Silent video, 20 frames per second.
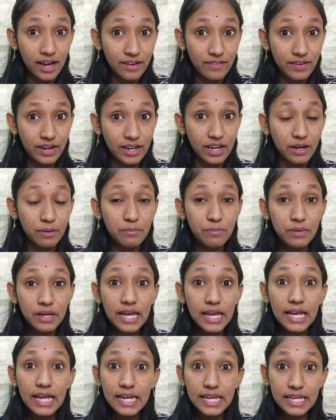ஹாய் வணக்கம்
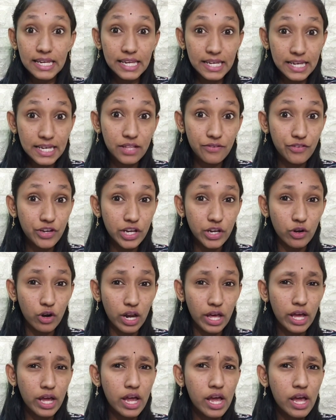இன்றைக்கி இந்த
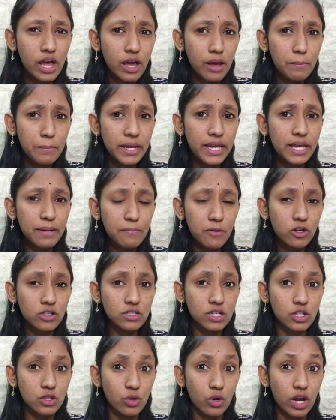வீடியோவில் மிக்கி
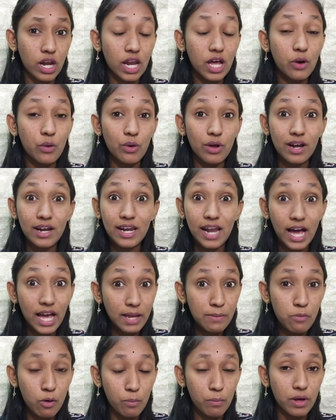மாஸ் கத்தோனில் ஒரு
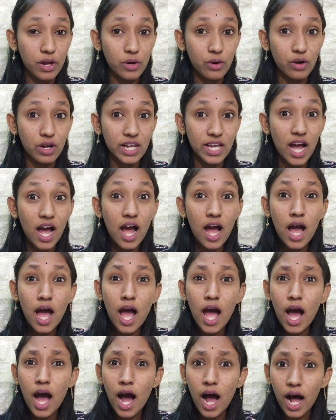நாய் பொம்மை இருக்கும் இல்லையா
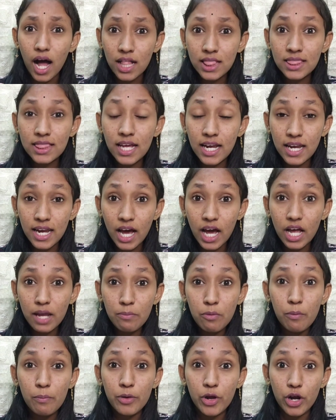அந்த
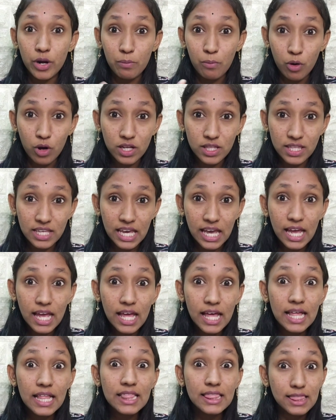நாய் பொம்மையோட முகத்தையே
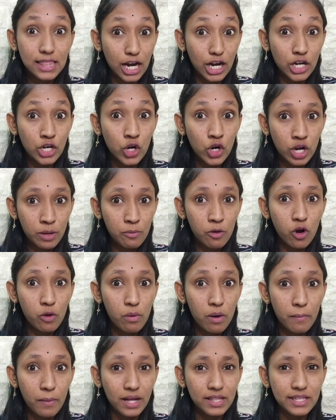தன்னோட
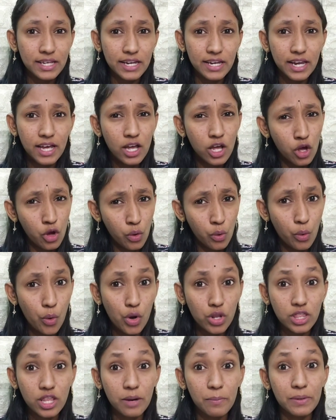முகமாக மாற்றிக்கிட்ட
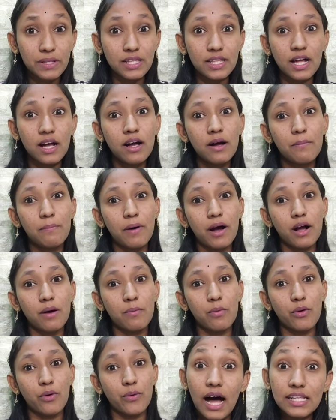ஒருத்தரை பற்றி தான்
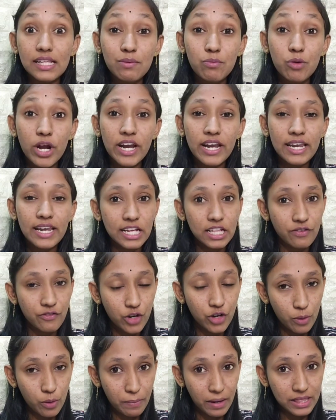பார்க்க போகிறோம் அதுக்கு முன்னாடி நீங்கள் இந்த
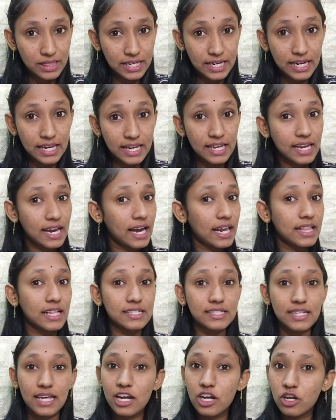வீடியோ பார்த்துக்கிட்டு இருக்கீங்க ஆனால்
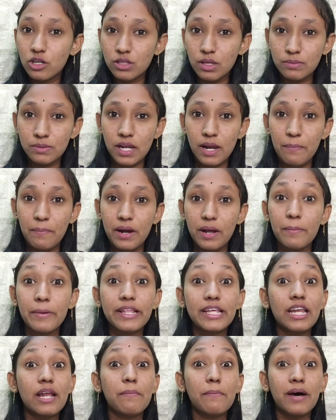இந்த சேனல் இன்னும் சப்ஸ்கிரைப் பண்ணாமல்
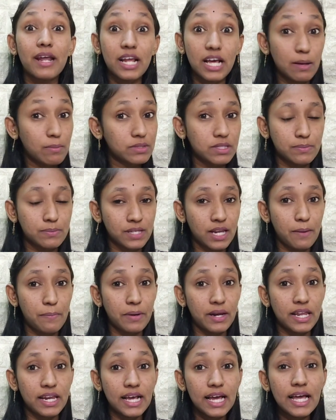இருந்தீங்கன்னா மறக்காமல்
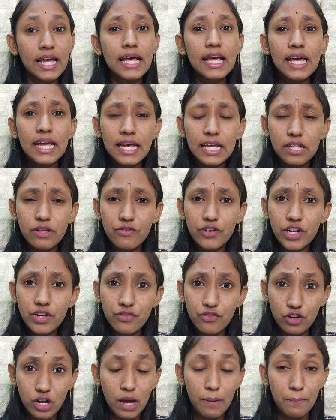சப்ஸ்கிரைப் பண்ணியிருக்கேன் இந்த
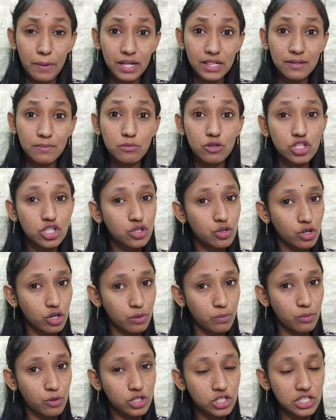வீடியோ ஃபுல்லாக பார்த்து முடிச்சு
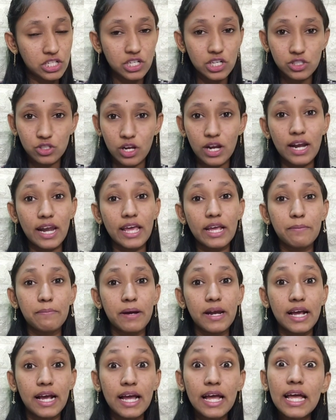உங்களுக்கு பிடிச்சிருக்குன்னு சொன்னால் லைக்
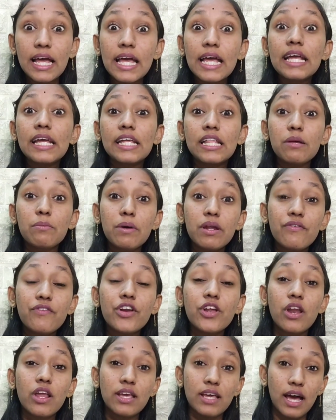பண்ணுங்கள் இந்த மாதிரி
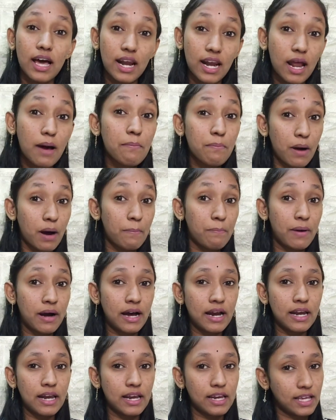வீடியோலாம் யாரெல்லாம்
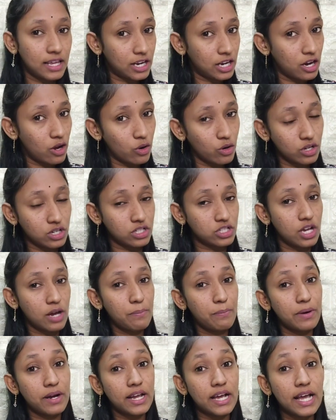பார்ப்பாங்கன்னு நினைக்கிறீங்களா உங்களுக்கு
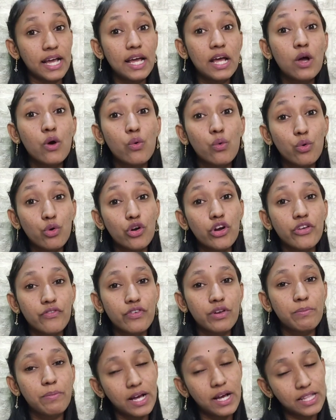ஷேர் பண்ணுங்கள் உங்களுடைய
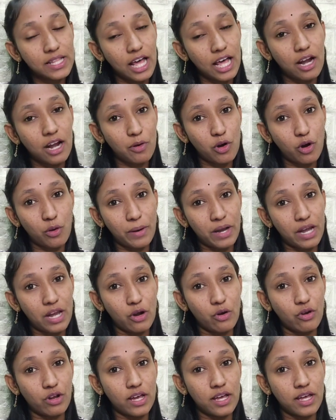ஃபீட்பேக்கை தாராளமாக
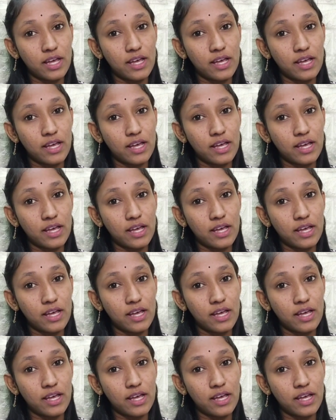கமெண்ட்டில் கொடுங்க